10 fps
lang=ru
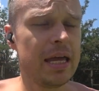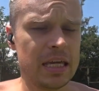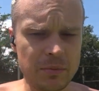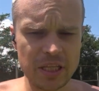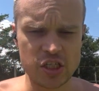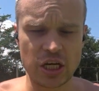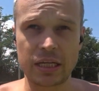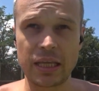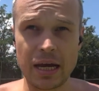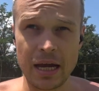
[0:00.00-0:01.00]
и мы даже
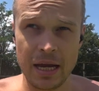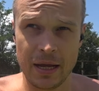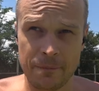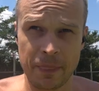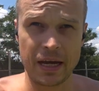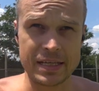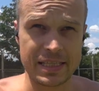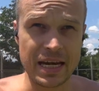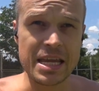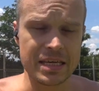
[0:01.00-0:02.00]
когда э, с
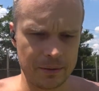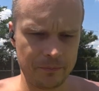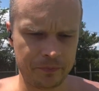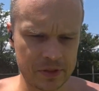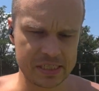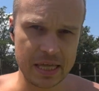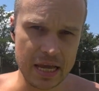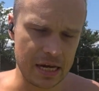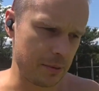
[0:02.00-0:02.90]
тренером стояли,